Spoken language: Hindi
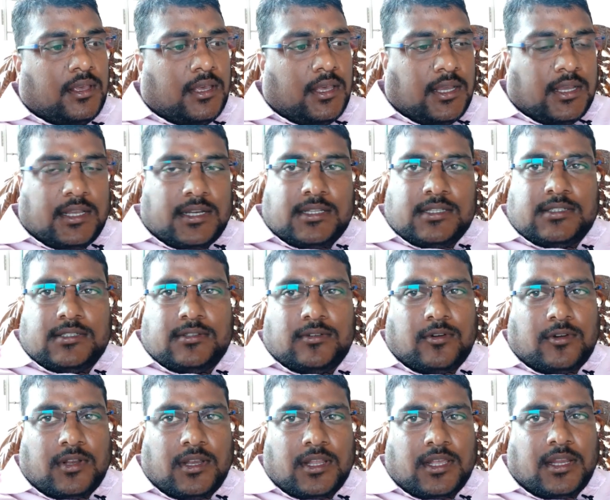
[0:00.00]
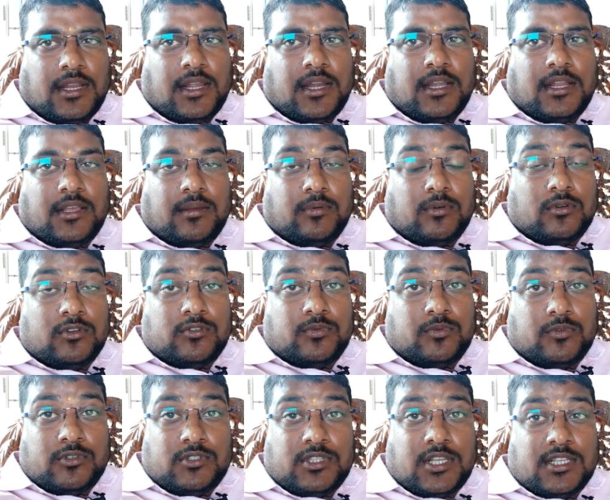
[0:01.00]
अगर होटल के रिगार्डिंग आप कुछ
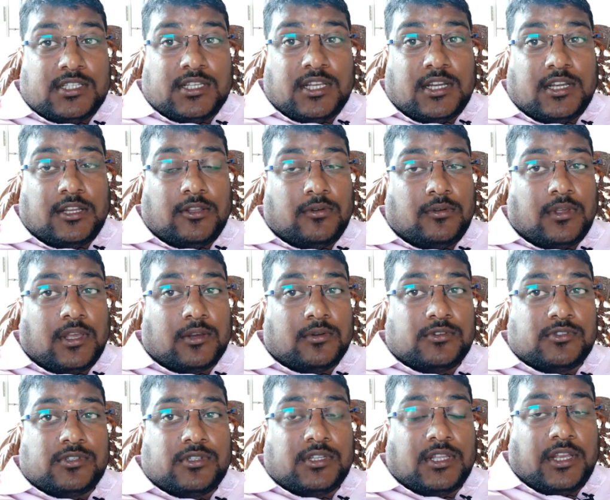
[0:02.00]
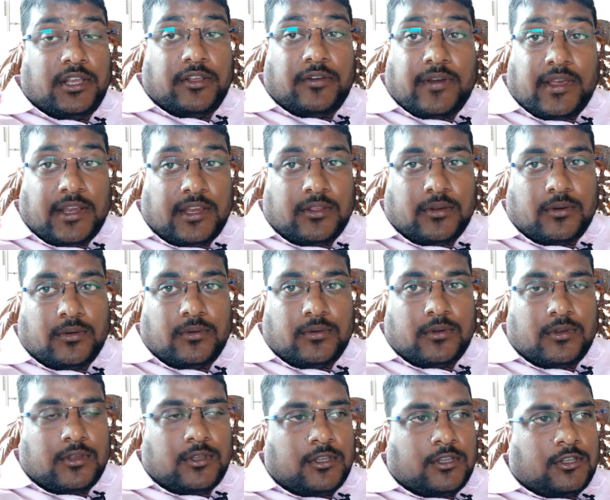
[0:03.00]
पूछताछ करनी हो या कुछ इंक्वायरी हो
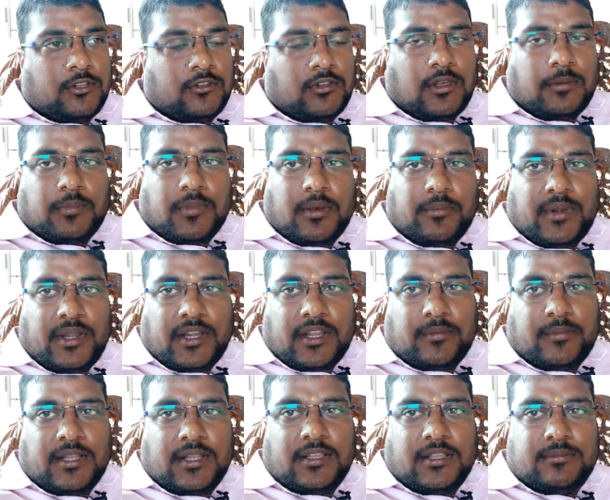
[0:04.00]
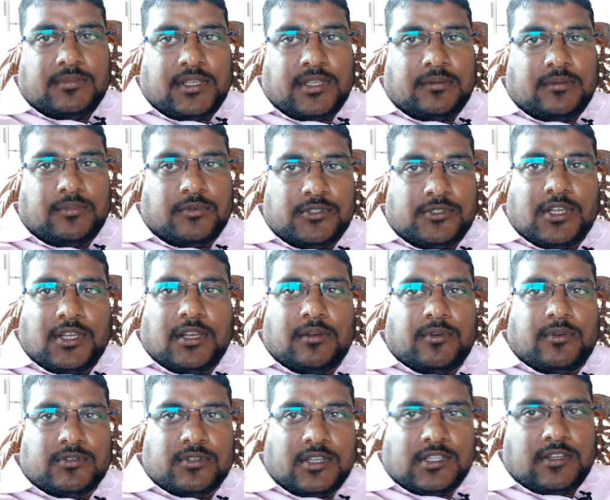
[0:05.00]
तो आप कमेंट के माध्यम से पूछिएगा
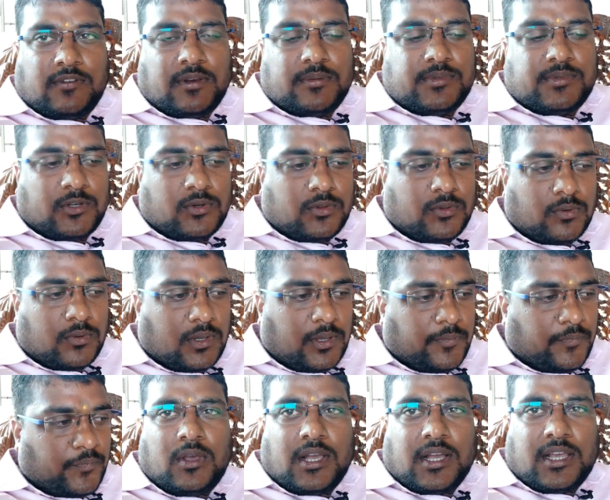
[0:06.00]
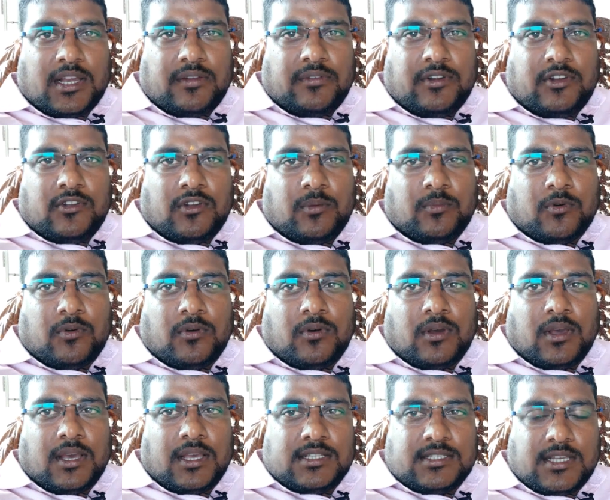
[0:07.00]
मैं उसका जवाब जरूर दूंगा अगर ये वीडियो आपको
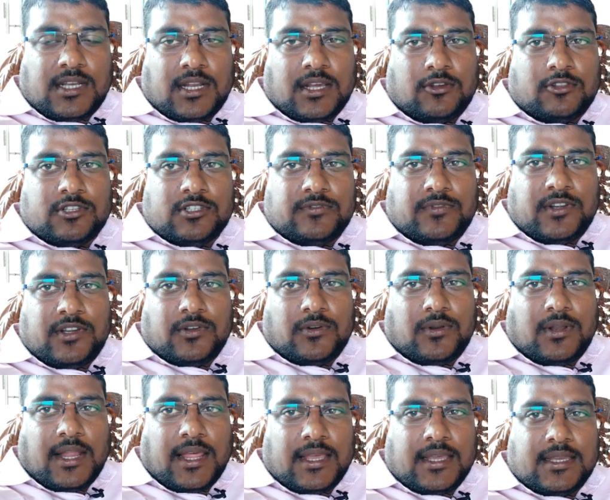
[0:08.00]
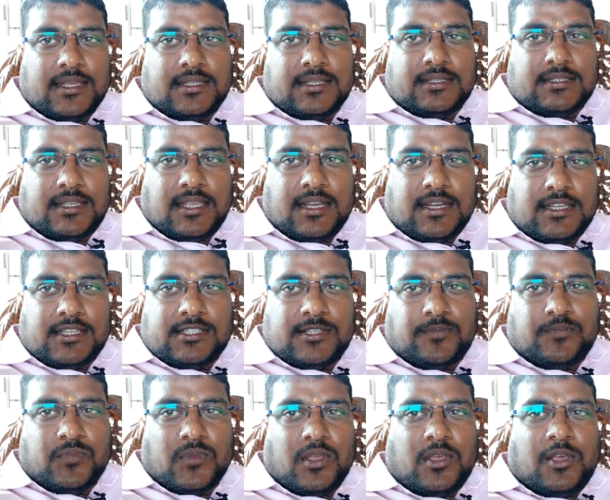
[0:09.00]
अच्छा लगा तो इस वीडियो को लाइक कीजिए शेयर
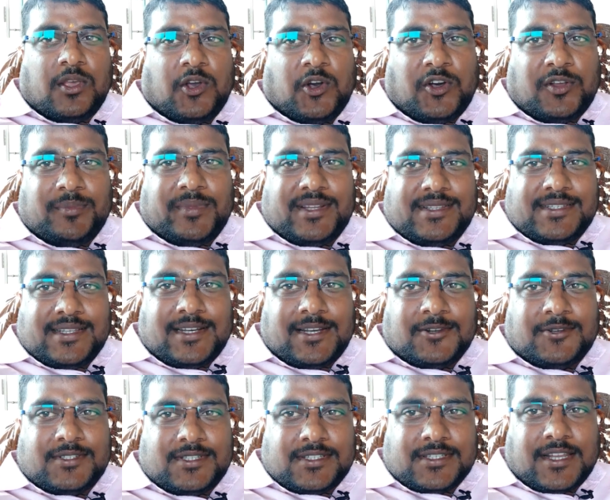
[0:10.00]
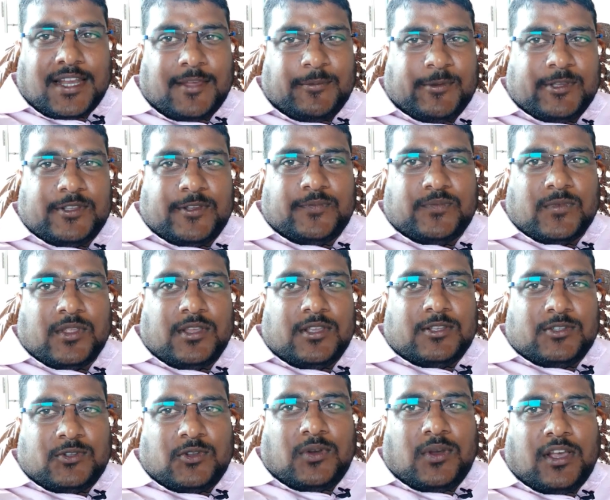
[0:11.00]
कीजिए और मेरे चैनल को सब्सक्राइब कीजिए
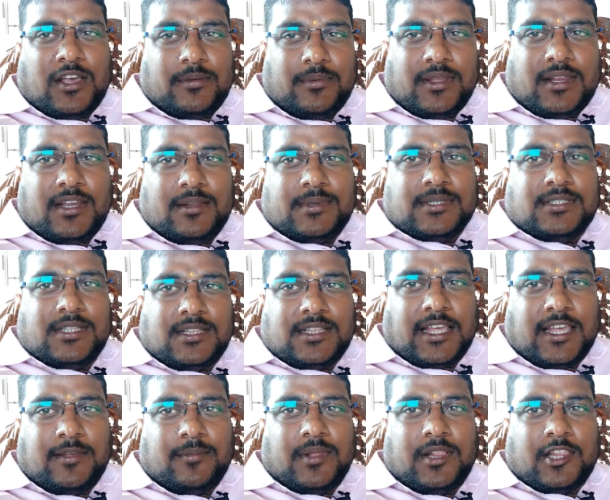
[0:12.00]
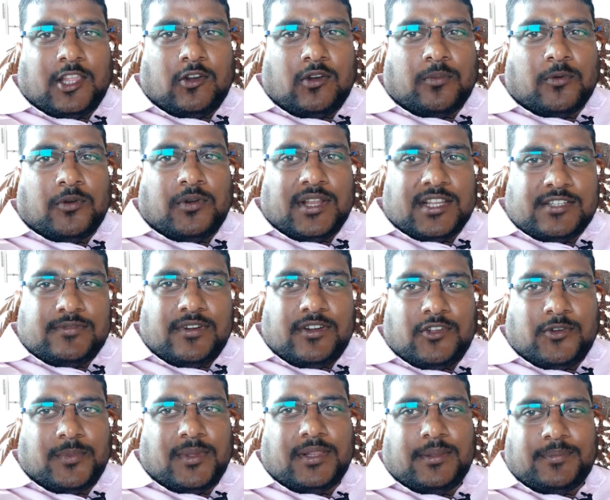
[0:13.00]
सो so, अभी के लिए बस इतना ही मिलता हूँ आपको नेक्स्ट
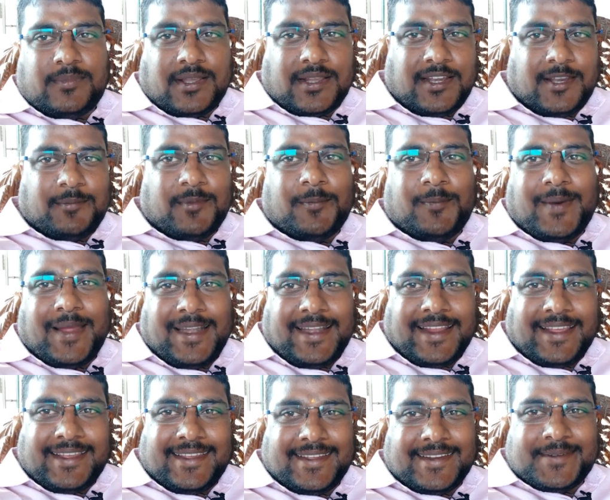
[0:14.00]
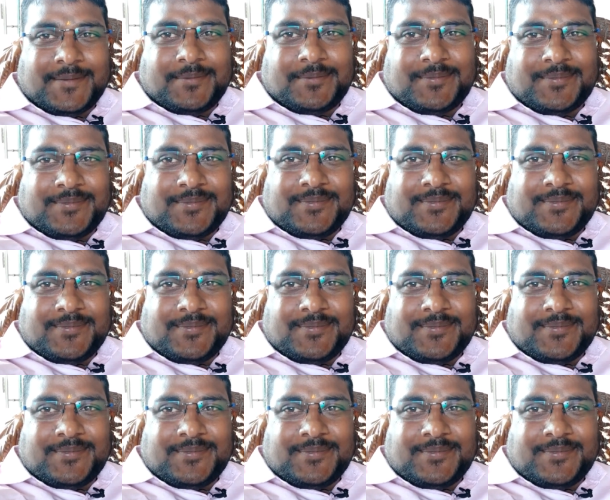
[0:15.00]
वीडियो में तब तक के लिए बाय टेक केयर